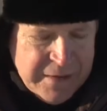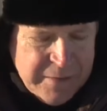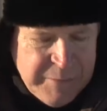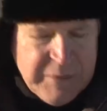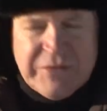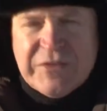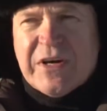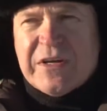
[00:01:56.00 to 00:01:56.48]

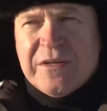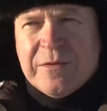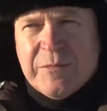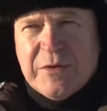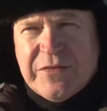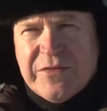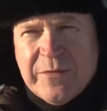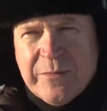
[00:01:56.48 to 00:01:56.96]
места, где
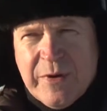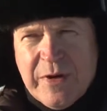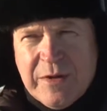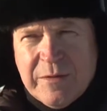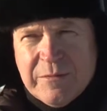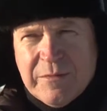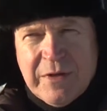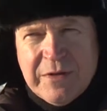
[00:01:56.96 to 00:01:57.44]
мы
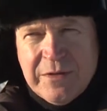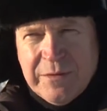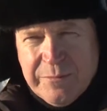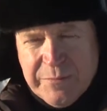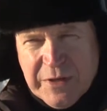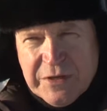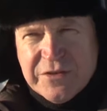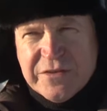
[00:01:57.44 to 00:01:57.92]
снимаем, они
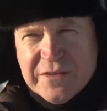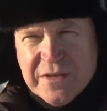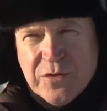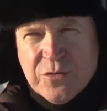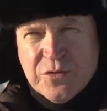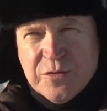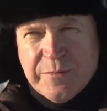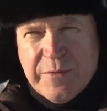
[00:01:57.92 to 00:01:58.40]

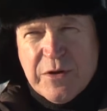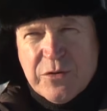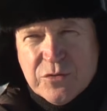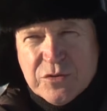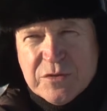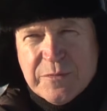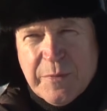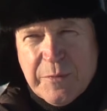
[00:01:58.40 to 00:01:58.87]
практически очень
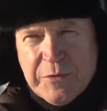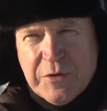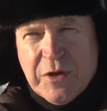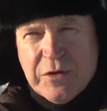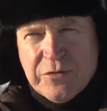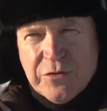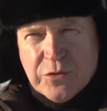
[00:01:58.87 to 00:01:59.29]
похожи, напоминают